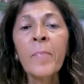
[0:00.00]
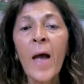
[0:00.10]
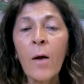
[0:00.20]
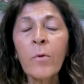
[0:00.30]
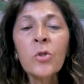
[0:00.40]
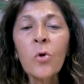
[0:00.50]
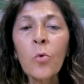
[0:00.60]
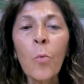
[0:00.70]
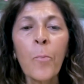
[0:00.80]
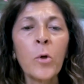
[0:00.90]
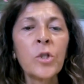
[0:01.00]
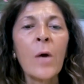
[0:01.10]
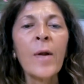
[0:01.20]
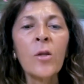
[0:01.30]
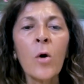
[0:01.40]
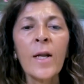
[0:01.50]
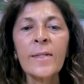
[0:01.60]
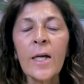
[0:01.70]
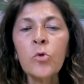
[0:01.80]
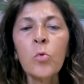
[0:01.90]
a questo gruppo, cioè una donna,
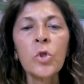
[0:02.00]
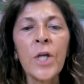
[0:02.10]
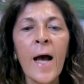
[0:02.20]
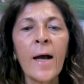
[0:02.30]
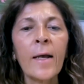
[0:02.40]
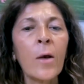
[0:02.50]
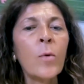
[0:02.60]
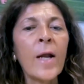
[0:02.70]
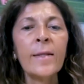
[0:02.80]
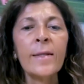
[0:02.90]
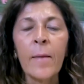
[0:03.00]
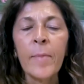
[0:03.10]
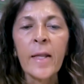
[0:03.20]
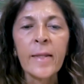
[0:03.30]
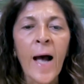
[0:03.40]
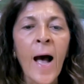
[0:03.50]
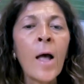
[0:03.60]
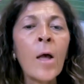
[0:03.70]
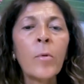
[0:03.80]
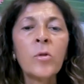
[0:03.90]
si aggiunge anche una
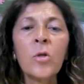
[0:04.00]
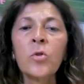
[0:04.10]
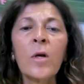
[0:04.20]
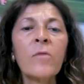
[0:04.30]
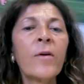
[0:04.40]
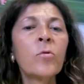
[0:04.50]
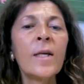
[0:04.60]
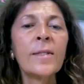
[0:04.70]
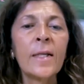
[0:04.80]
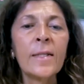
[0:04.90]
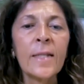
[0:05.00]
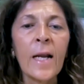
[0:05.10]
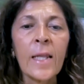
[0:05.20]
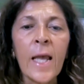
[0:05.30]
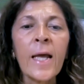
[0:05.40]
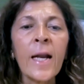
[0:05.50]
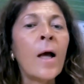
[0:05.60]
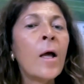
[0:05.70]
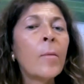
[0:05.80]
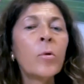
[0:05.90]
disabilità, piuttosto che il fatto di essere
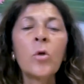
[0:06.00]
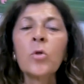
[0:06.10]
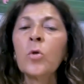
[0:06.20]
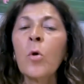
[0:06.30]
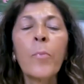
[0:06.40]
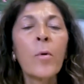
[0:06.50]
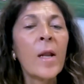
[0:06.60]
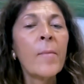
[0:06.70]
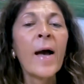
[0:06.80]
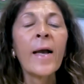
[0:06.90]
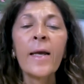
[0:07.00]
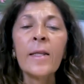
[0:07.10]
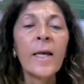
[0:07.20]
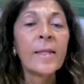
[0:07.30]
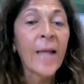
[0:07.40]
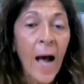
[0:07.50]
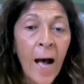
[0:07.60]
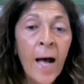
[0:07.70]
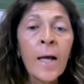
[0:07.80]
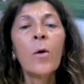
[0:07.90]
straniera, piuttosto che un problema anche di
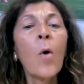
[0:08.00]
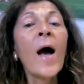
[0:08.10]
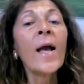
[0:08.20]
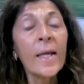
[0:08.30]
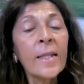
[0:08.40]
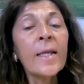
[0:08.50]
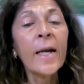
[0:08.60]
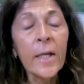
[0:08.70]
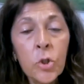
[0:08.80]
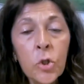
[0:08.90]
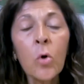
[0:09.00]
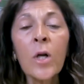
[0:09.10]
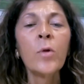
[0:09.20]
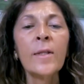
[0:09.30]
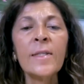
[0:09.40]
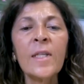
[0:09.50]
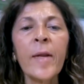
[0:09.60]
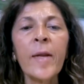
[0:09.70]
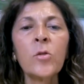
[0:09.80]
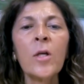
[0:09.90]
età o anche di religione. La
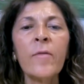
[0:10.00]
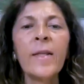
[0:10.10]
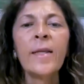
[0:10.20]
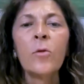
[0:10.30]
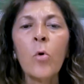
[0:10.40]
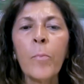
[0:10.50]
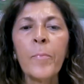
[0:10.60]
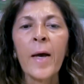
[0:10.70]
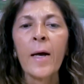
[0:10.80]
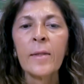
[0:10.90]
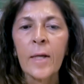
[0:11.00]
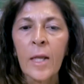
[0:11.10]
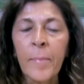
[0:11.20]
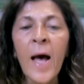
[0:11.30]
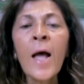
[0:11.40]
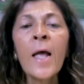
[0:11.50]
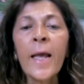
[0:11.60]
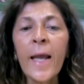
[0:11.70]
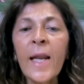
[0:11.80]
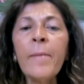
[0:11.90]
discriminazione diventa doppia, tripla
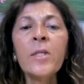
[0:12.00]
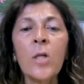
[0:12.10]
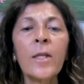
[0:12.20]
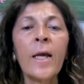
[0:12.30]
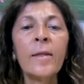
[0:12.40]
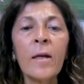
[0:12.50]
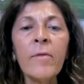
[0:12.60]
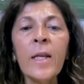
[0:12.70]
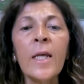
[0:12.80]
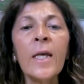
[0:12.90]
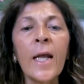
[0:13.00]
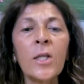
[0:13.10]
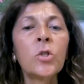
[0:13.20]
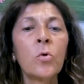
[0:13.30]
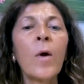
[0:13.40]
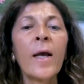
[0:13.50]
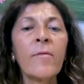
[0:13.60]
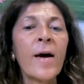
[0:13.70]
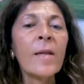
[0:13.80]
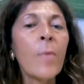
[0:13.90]
e lì bisogna intervenire e ci sono anche
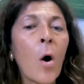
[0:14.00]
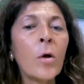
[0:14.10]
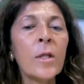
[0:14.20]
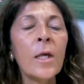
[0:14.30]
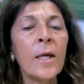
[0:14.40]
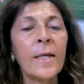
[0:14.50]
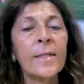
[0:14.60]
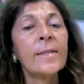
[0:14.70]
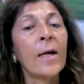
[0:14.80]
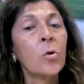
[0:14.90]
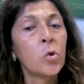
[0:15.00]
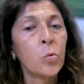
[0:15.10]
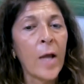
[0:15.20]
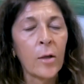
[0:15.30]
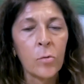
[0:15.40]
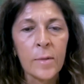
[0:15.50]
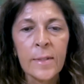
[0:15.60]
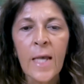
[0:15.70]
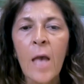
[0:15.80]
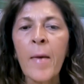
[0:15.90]
vari modi che si stanno studiando
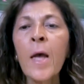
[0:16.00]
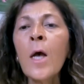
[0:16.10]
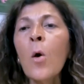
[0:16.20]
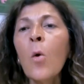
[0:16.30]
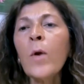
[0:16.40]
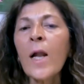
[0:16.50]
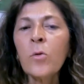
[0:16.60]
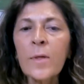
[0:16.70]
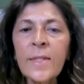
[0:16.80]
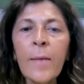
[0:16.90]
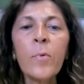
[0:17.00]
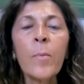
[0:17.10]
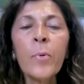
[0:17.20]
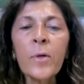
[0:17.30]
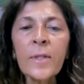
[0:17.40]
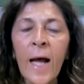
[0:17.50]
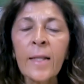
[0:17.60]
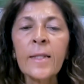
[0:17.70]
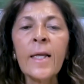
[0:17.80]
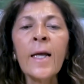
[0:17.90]
insieme. Un altro esempio
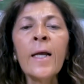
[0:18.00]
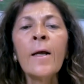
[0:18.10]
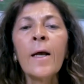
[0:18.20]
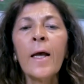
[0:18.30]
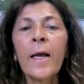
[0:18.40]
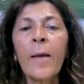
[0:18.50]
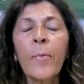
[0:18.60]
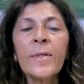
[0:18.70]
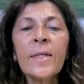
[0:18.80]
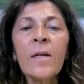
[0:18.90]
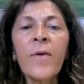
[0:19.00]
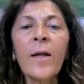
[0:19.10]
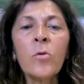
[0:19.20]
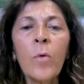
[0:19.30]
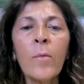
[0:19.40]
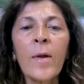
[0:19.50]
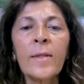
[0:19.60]
importante eh, che può essere fatto è una